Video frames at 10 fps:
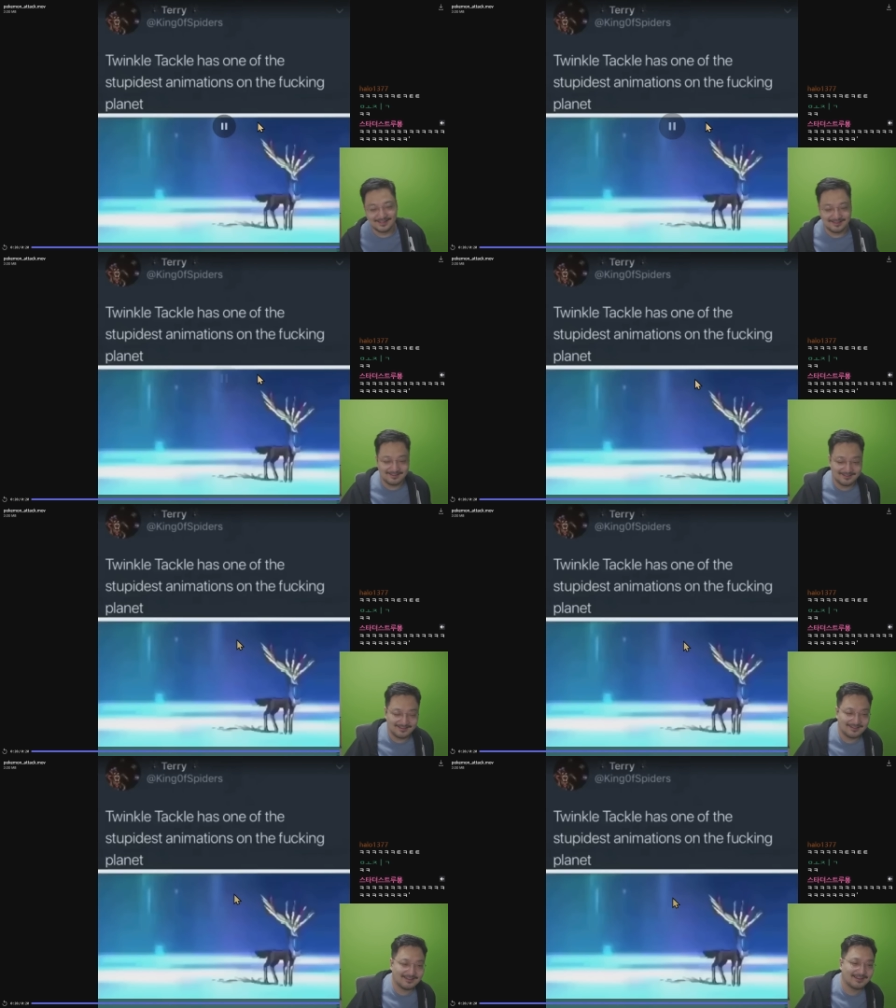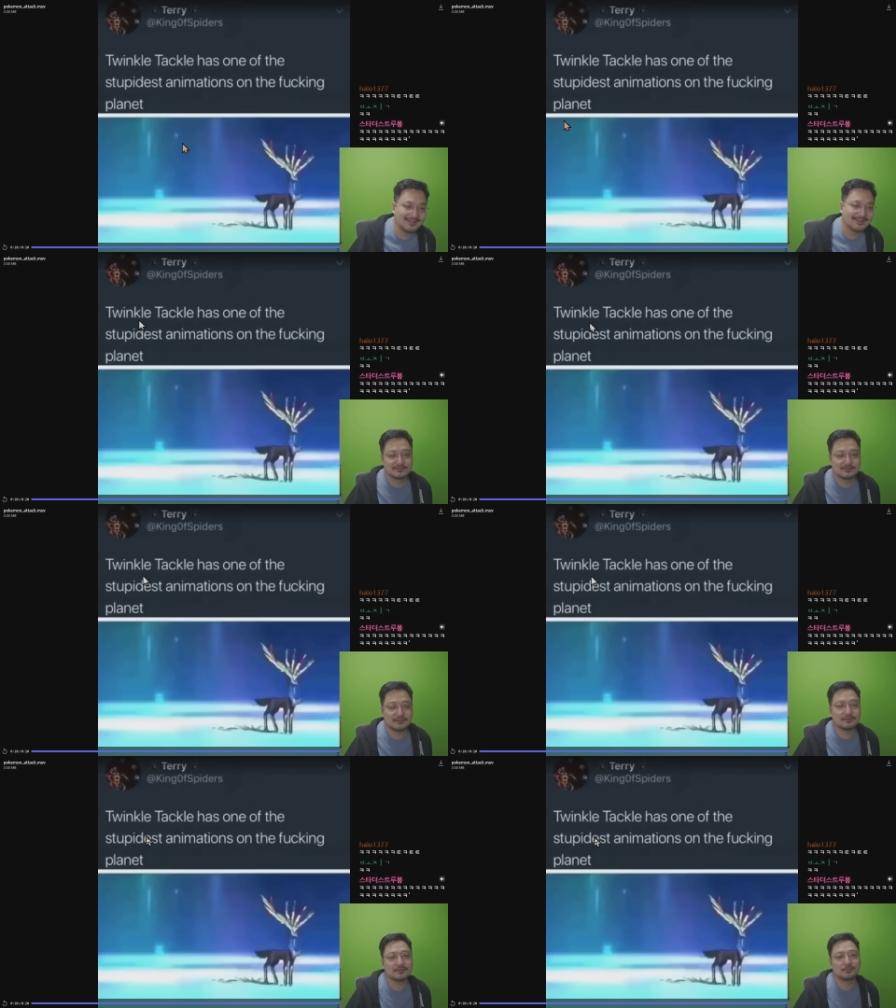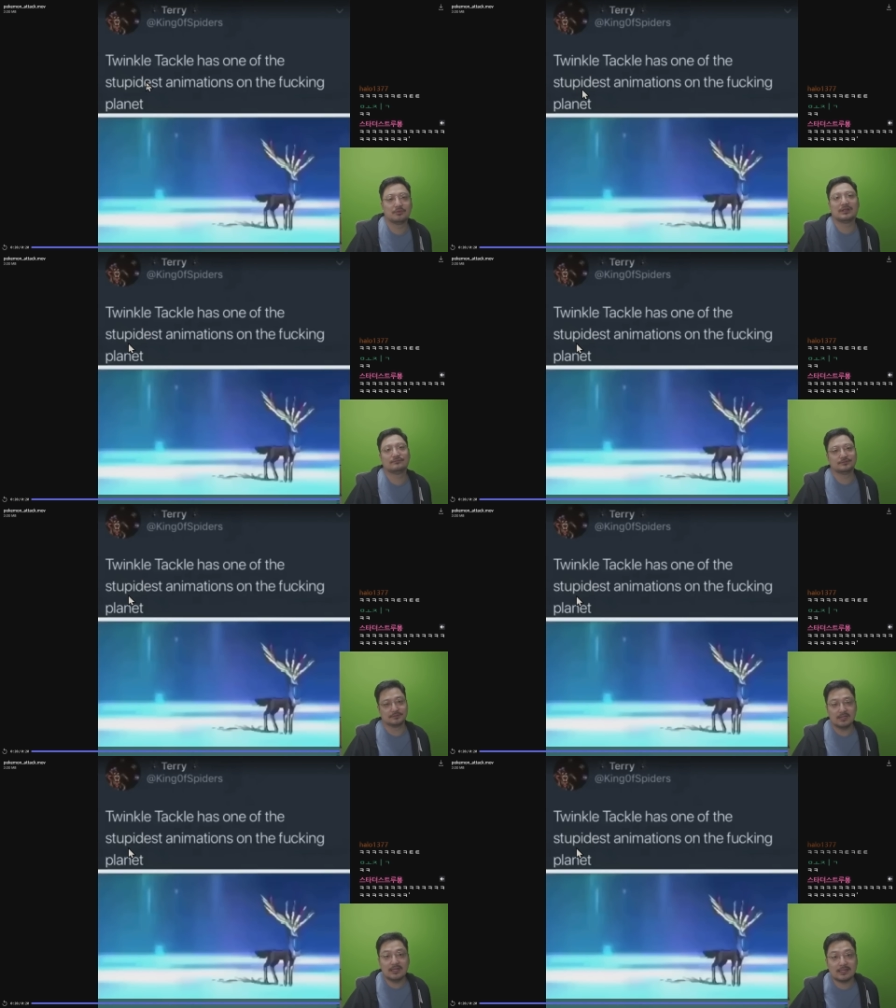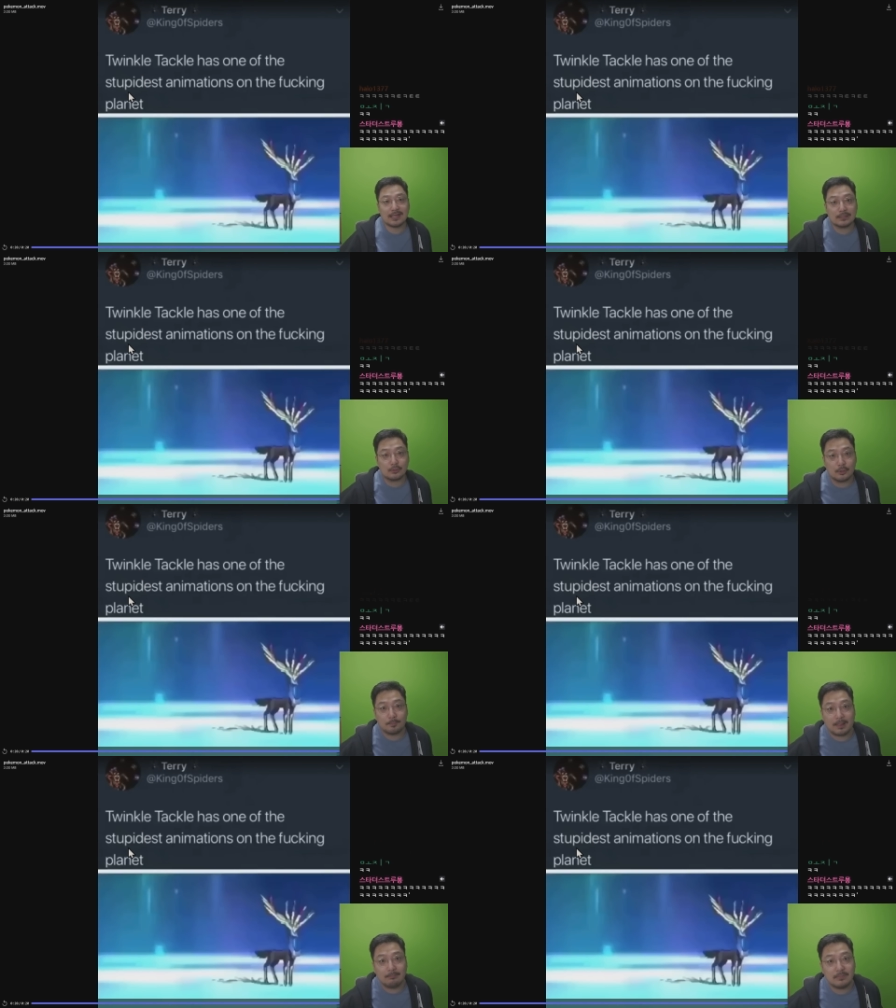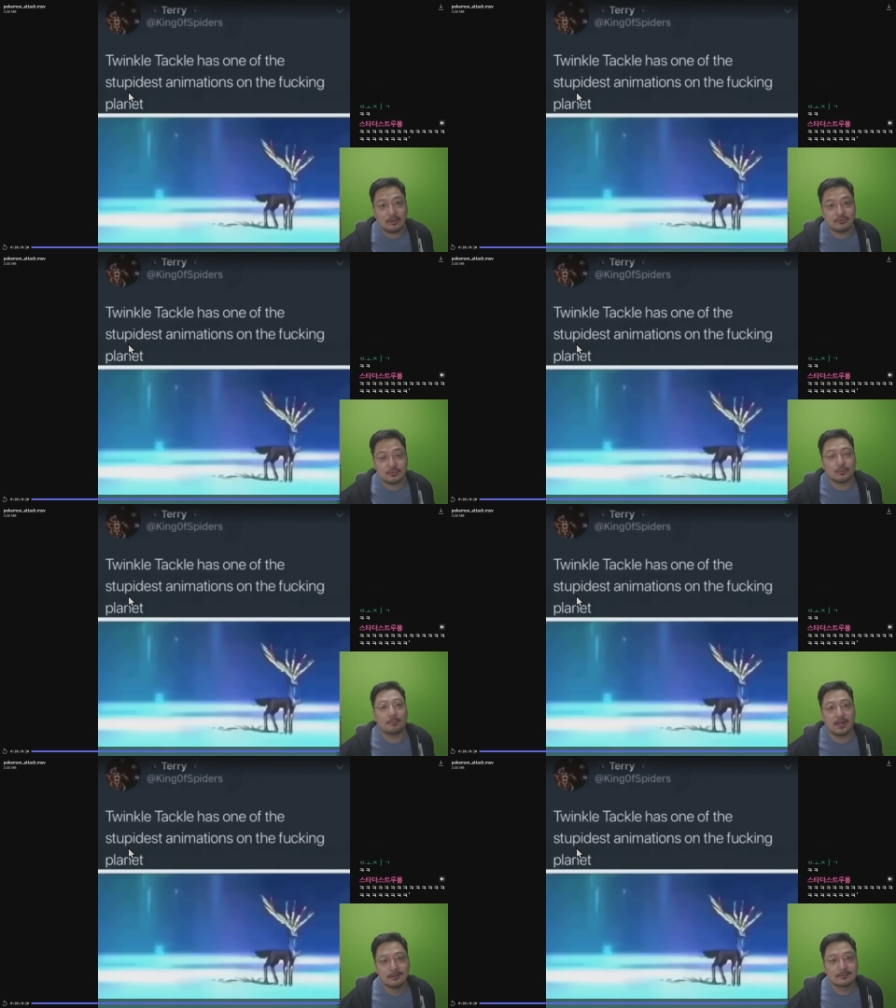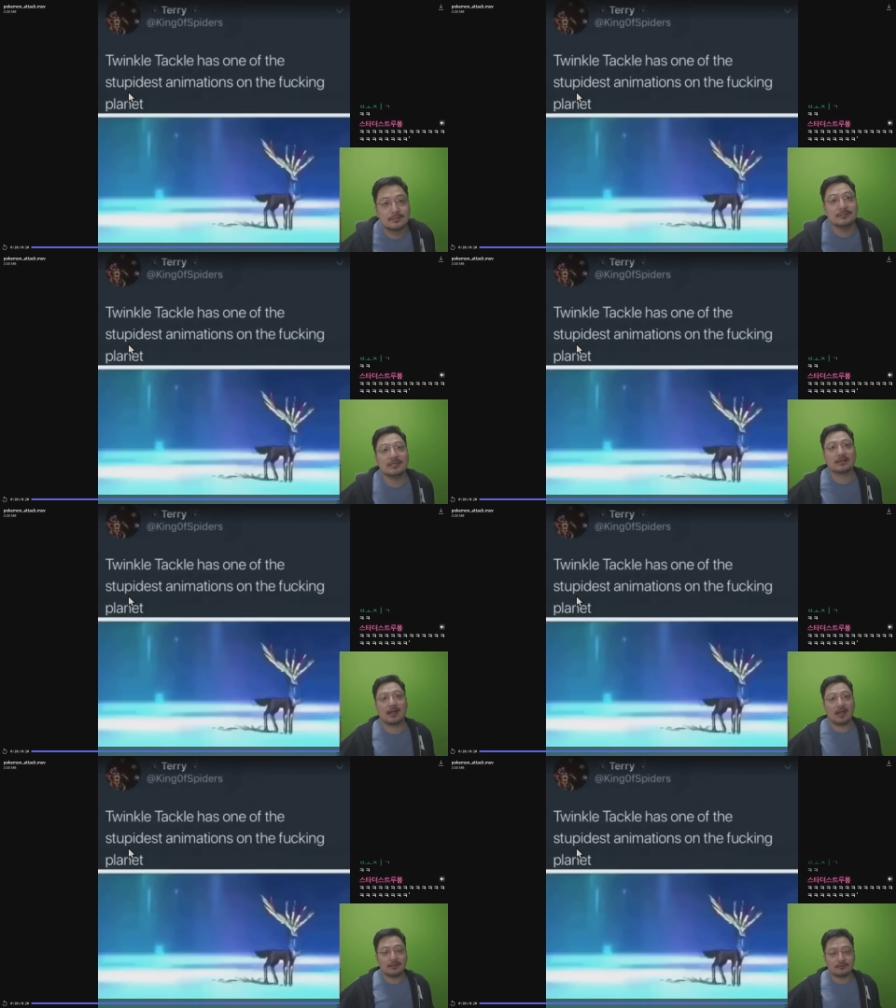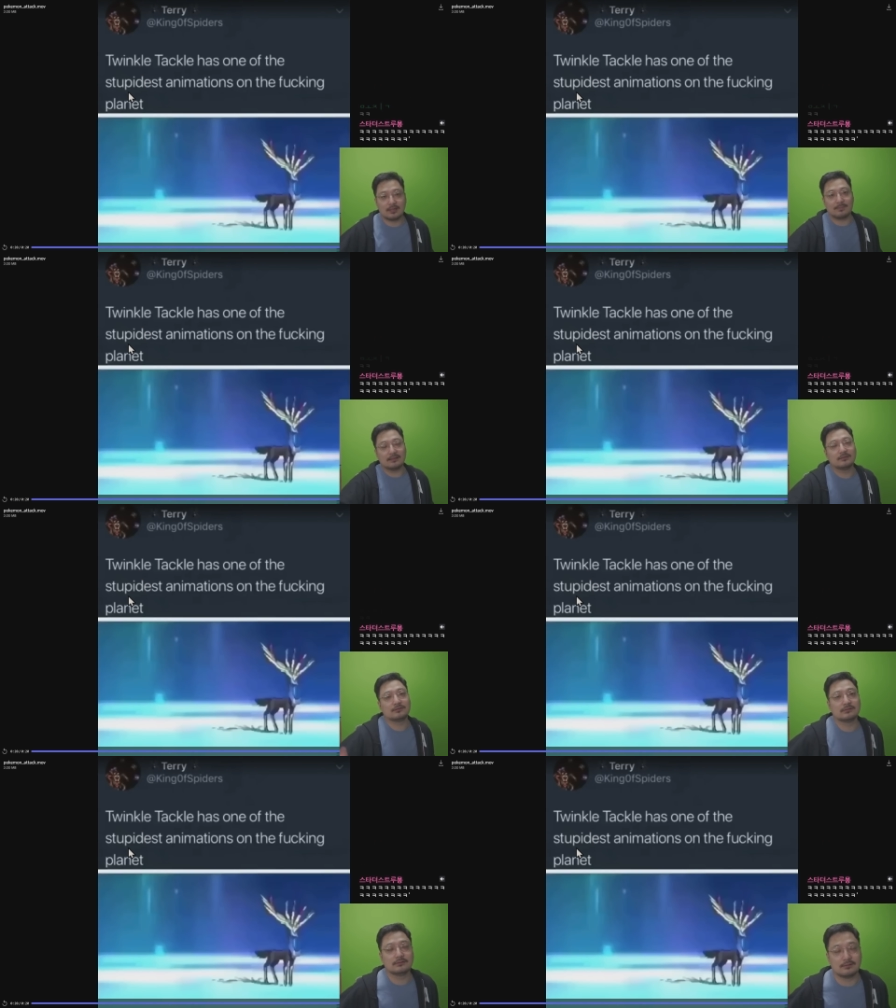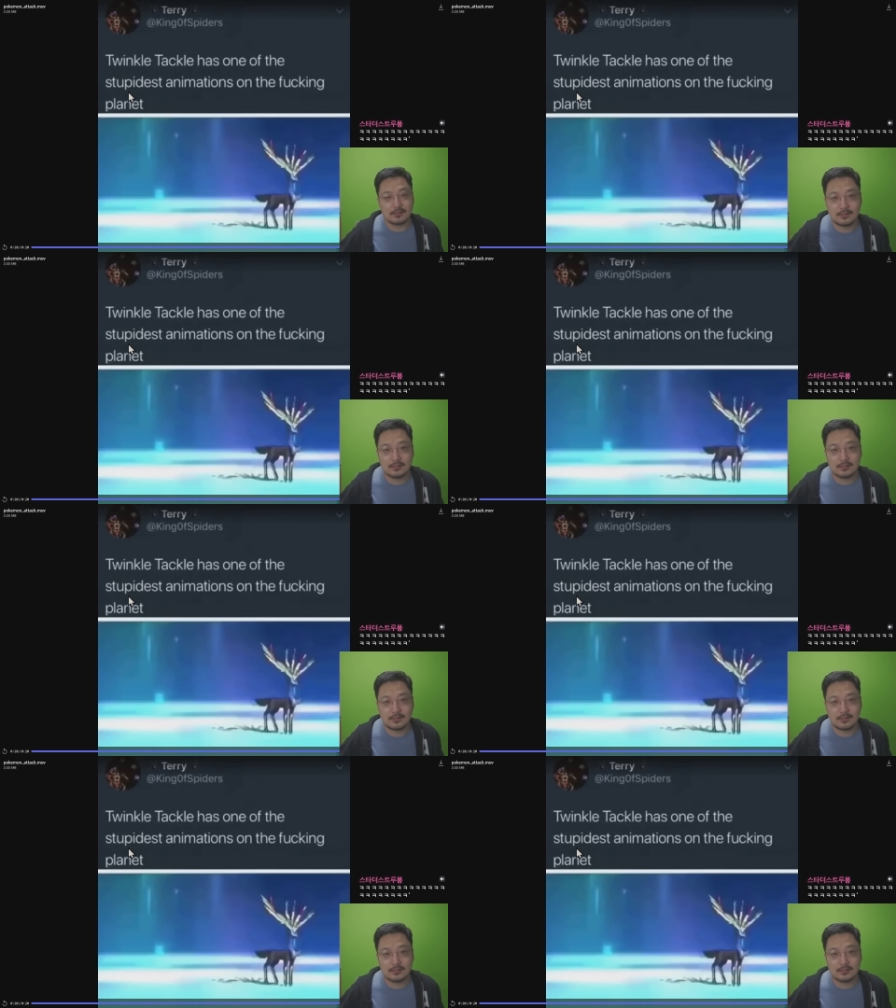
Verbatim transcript: 어, 여기서 놀라운 점, 이래도 판매율이 높아. 그니까 이렇게 만들어놓은 거야.